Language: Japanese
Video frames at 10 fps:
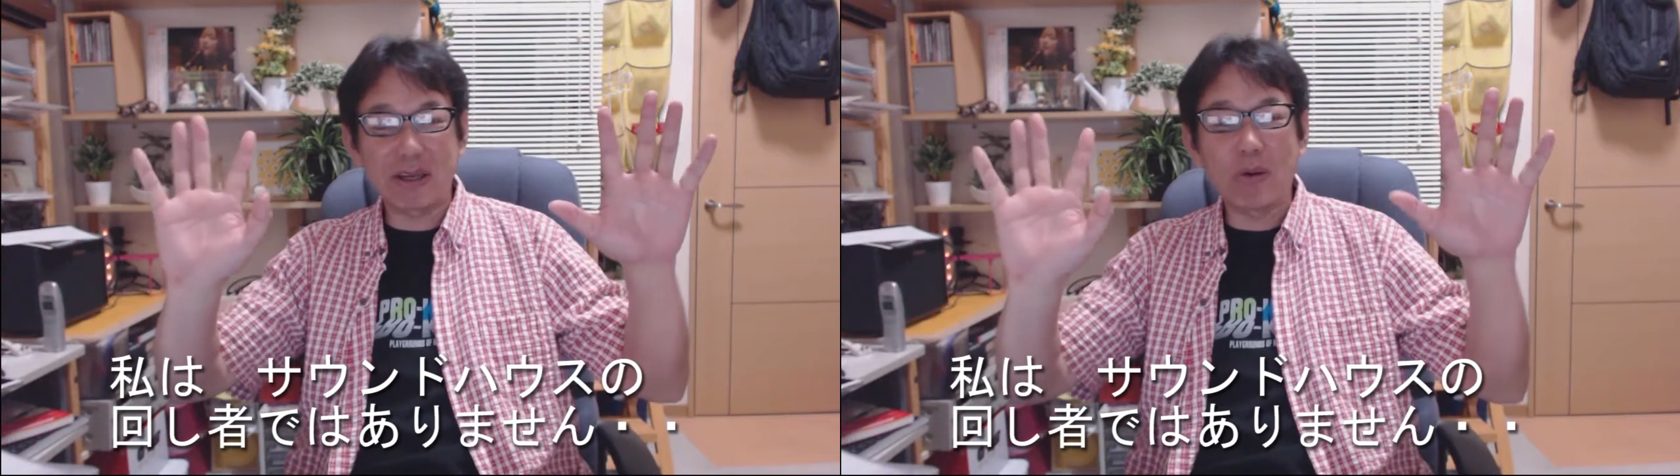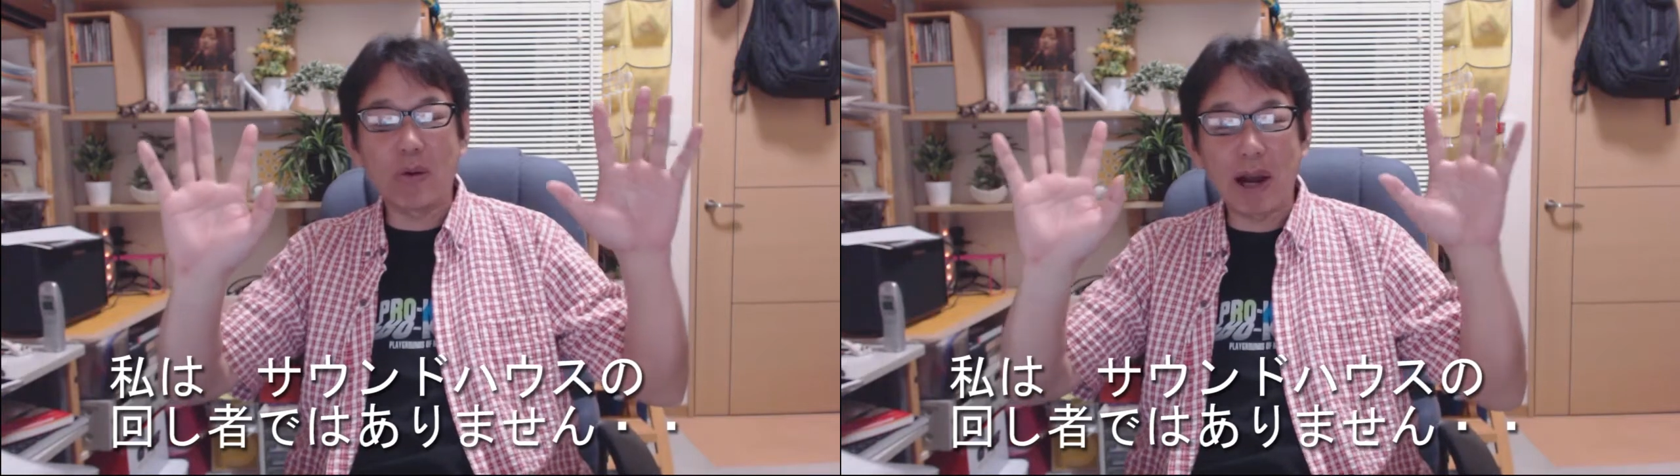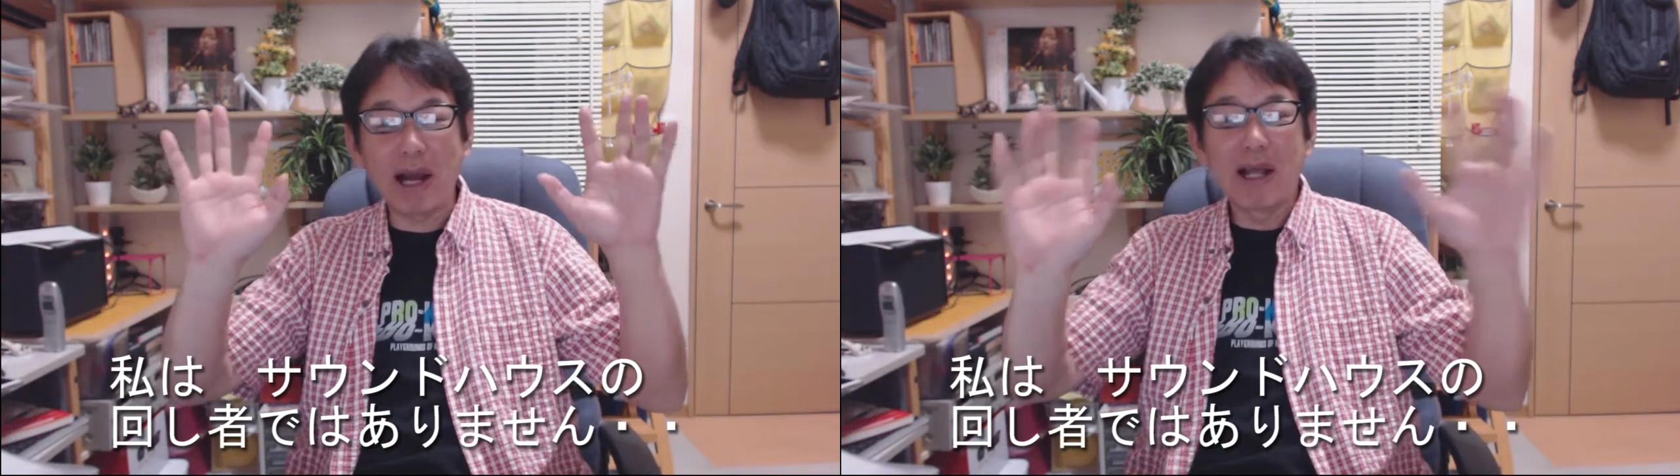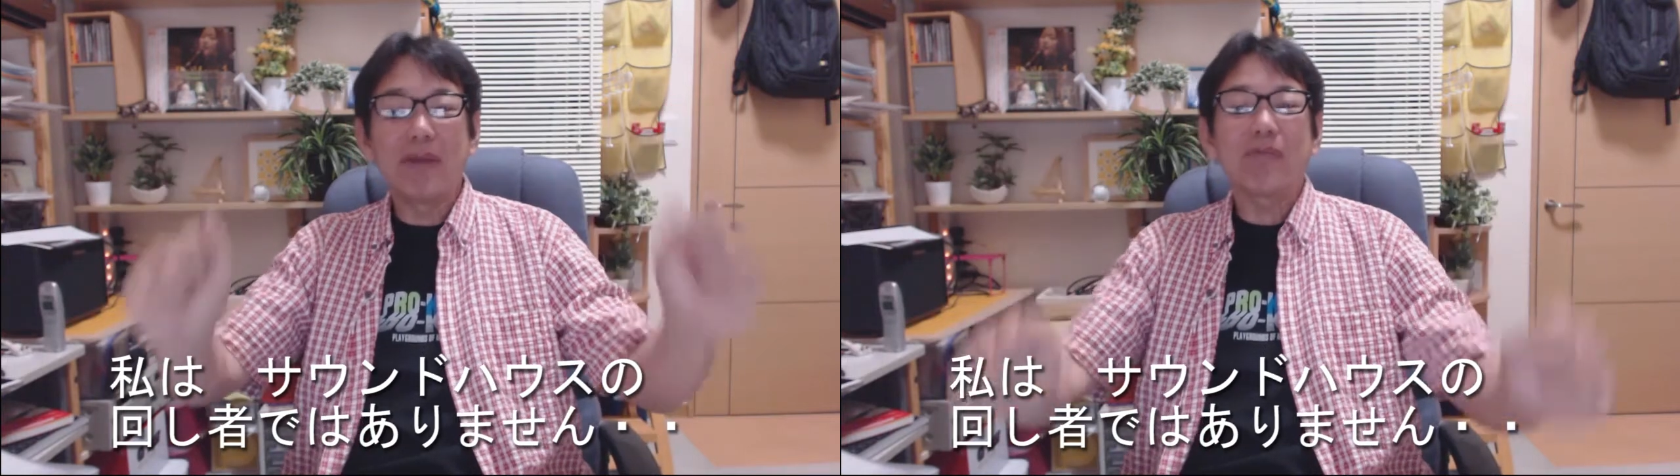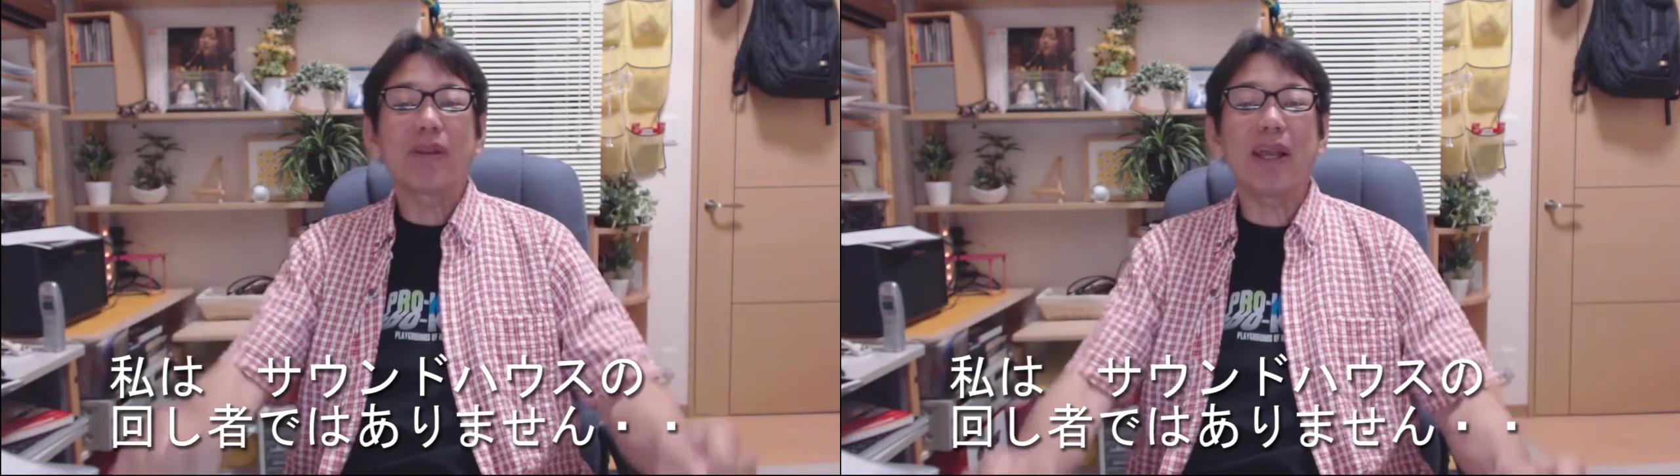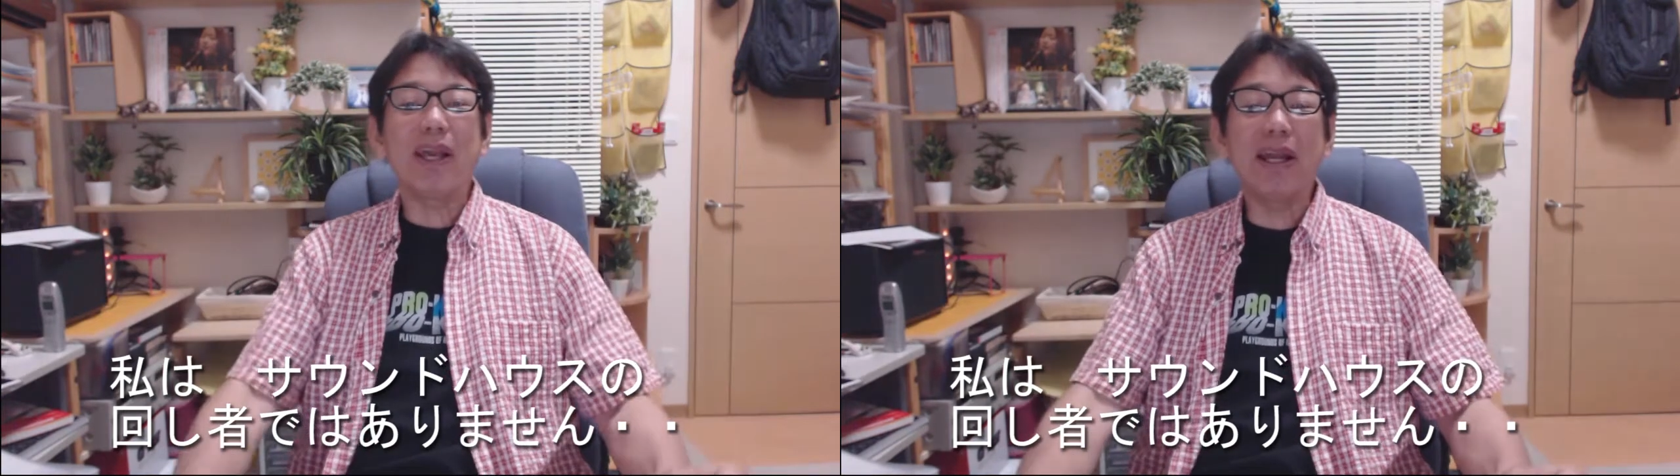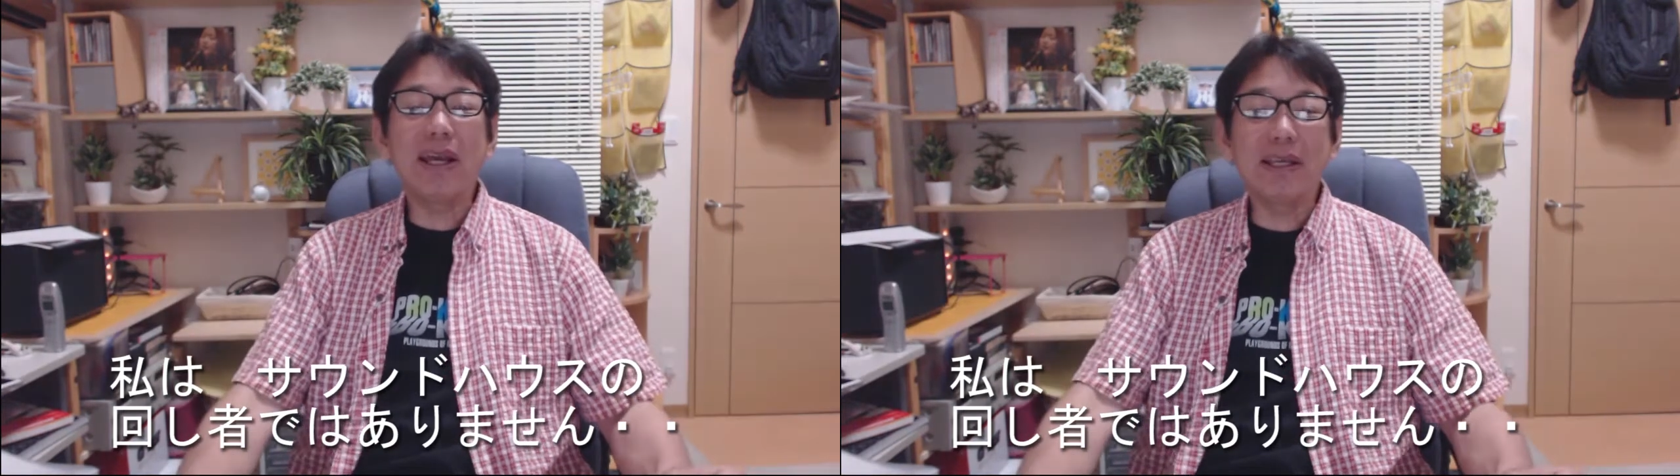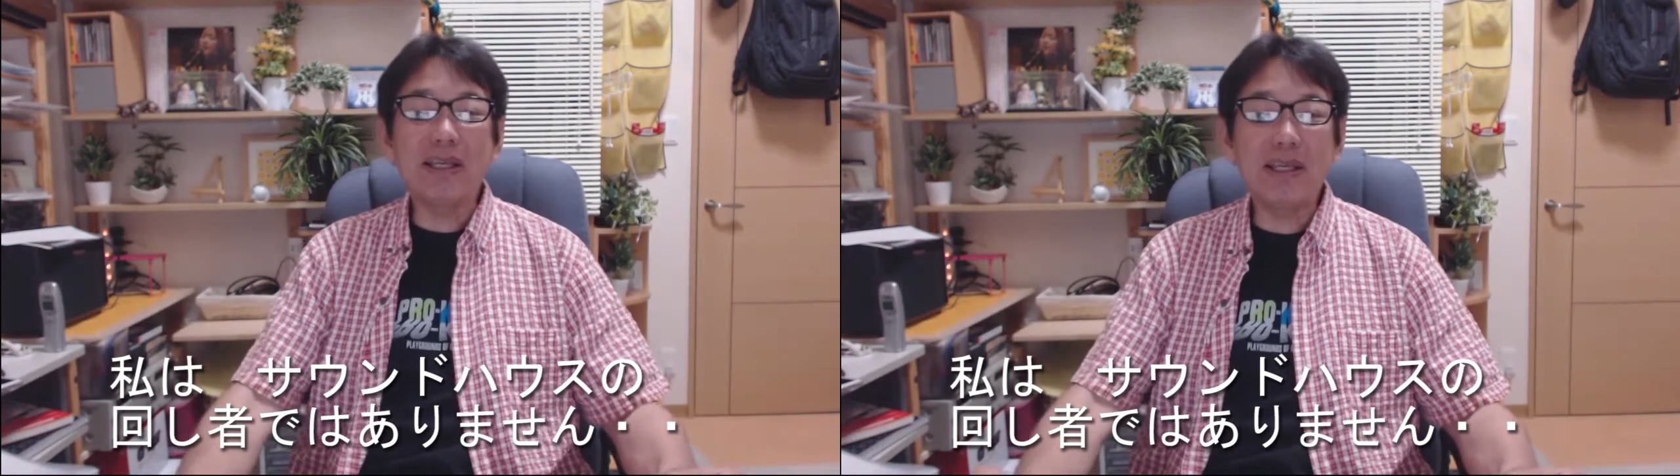今日は
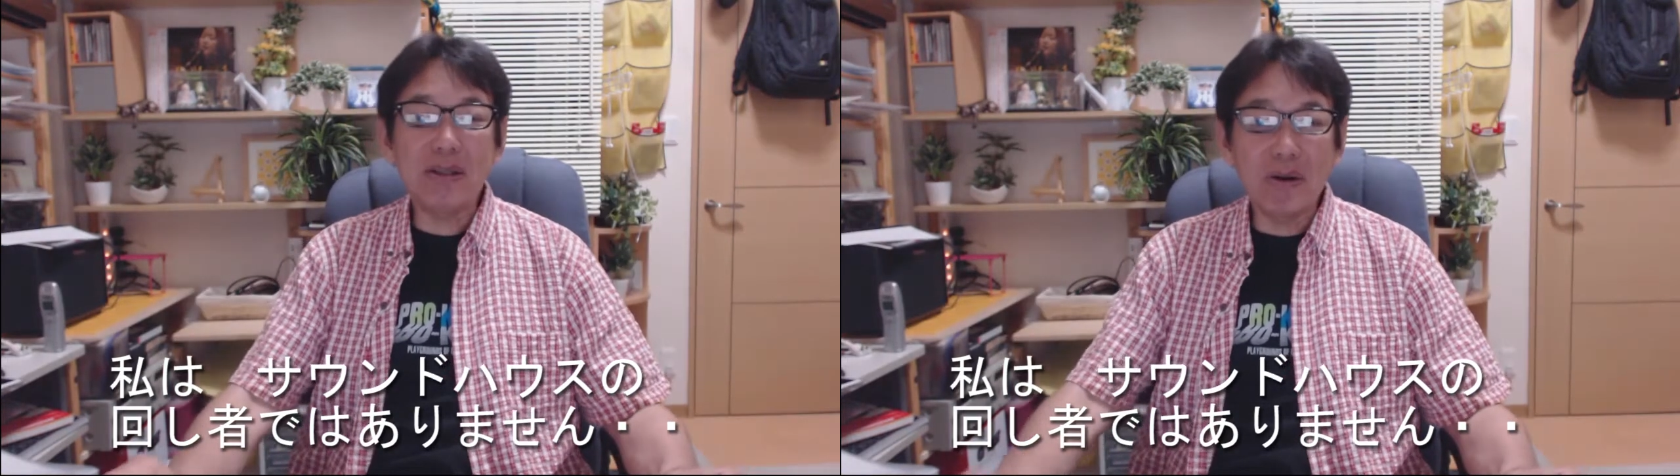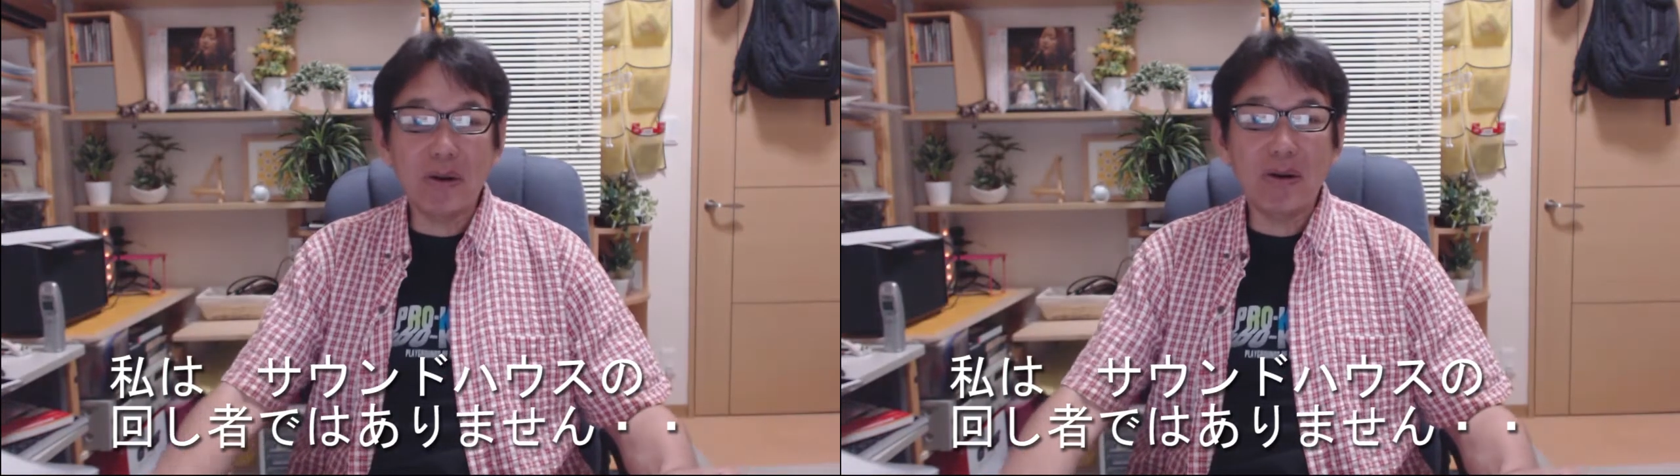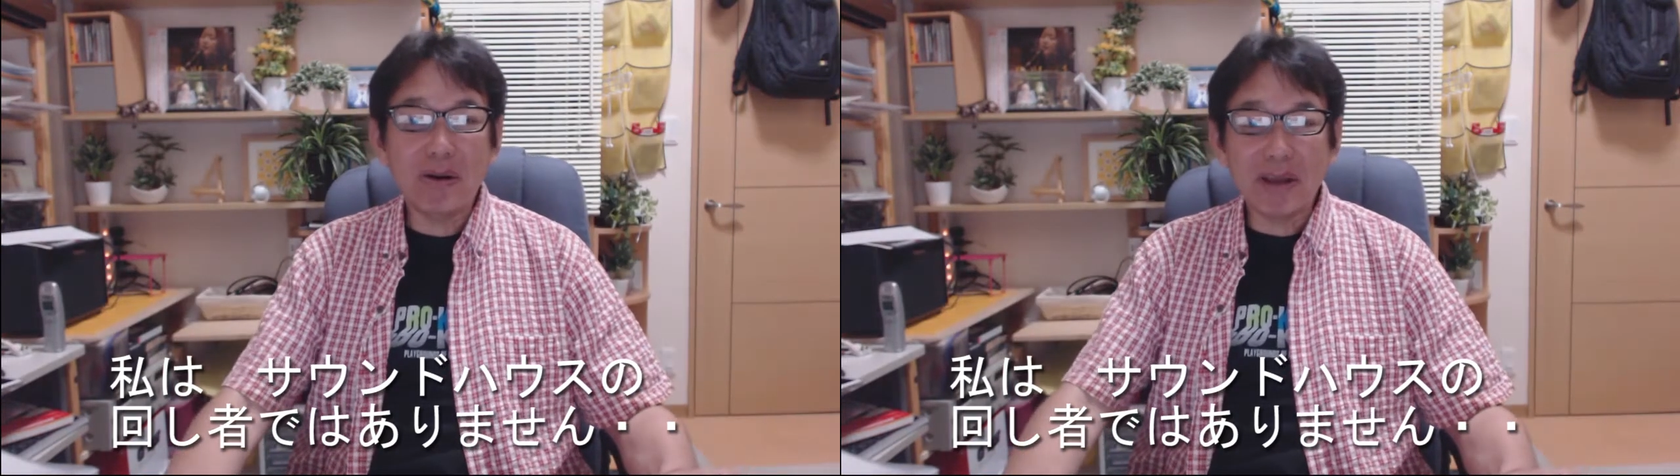エレキの、